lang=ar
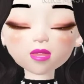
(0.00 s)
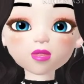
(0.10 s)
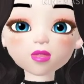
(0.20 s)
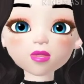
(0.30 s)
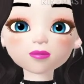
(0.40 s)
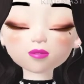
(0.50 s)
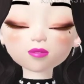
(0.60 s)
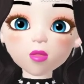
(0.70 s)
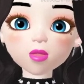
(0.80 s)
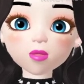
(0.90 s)

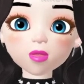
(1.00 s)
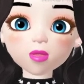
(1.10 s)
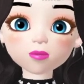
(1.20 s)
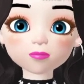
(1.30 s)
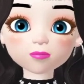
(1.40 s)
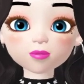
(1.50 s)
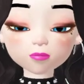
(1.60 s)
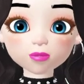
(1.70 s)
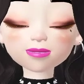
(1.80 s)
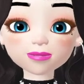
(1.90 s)
توقعات برج
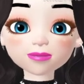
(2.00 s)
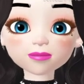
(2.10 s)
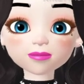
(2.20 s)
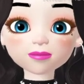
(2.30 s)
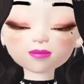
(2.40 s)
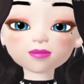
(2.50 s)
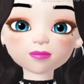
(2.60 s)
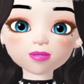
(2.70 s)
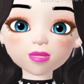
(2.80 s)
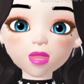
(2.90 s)
الجدي
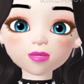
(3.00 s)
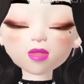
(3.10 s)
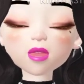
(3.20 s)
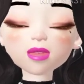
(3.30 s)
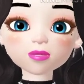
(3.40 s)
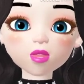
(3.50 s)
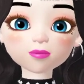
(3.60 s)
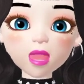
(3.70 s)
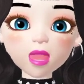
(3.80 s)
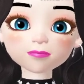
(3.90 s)
للمرأة الجمعة
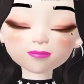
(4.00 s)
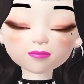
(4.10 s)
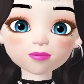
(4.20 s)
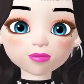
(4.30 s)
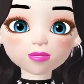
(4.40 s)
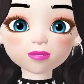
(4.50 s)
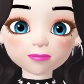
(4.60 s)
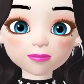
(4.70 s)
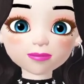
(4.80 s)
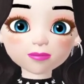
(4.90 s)
16
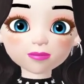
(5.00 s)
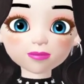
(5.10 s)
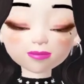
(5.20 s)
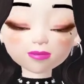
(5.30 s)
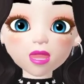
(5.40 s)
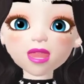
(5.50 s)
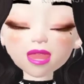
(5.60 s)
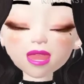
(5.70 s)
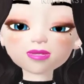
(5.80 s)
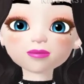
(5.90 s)
أبريل
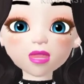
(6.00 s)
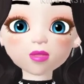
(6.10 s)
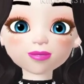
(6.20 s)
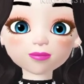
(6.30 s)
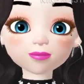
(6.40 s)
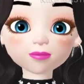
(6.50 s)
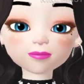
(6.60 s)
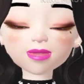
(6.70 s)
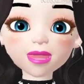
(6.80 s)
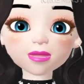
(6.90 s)
إنه يوم
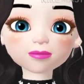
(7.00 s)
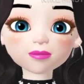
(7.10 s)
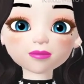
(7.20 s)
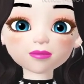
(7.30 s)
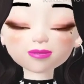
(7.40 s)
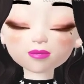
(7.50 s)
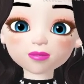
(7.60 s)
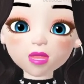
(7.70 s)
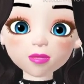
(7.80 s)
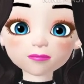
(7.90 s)
جيد للقيام
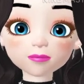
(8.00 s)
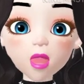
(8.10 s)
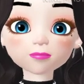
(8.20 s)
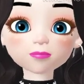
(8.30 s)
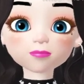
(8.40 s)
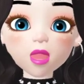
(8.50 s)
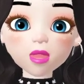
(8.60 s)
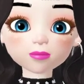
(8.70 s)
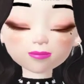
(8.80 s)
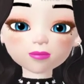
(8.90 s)
ببعض
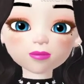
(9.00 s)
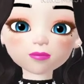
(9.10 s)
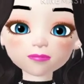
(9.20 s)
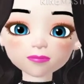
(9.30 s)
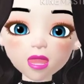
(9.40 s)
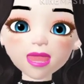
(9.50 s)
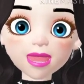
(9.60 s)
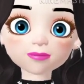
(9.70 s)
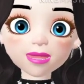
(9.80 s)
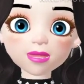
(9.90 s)
التحقيق في
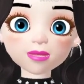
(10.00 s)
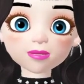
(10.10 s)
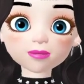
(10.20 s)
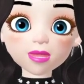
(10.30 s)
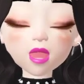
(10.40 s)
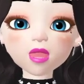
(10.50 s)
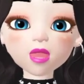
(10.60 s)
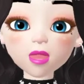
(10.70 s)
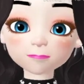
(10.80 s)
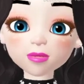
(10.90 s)
حياتك
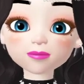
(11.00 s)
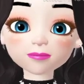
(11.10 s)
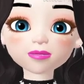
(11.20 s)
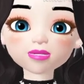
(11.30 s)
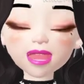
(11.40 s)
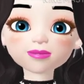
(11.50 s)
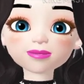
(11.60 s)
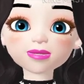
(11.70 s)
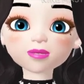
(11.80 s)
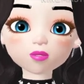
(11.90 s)
مثل مشاعرك
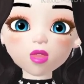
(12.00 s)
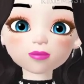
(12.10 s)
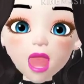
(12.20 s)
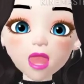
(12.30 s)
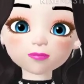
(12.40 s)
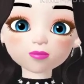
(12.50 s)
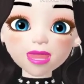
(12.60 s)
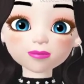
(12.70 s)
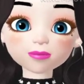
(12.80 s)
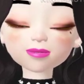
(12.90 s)

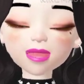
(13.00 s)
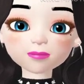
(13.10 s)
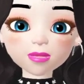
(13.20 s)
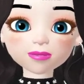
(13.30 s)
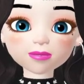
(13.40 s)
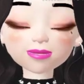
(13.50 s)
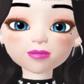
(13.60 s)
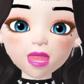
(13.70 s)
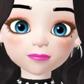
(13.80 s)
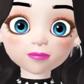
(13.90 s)
وتعاملاتك المادية
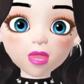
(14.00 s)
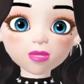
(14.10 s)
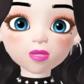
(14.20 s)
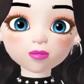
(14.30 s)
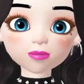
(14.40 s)
مع الآخرين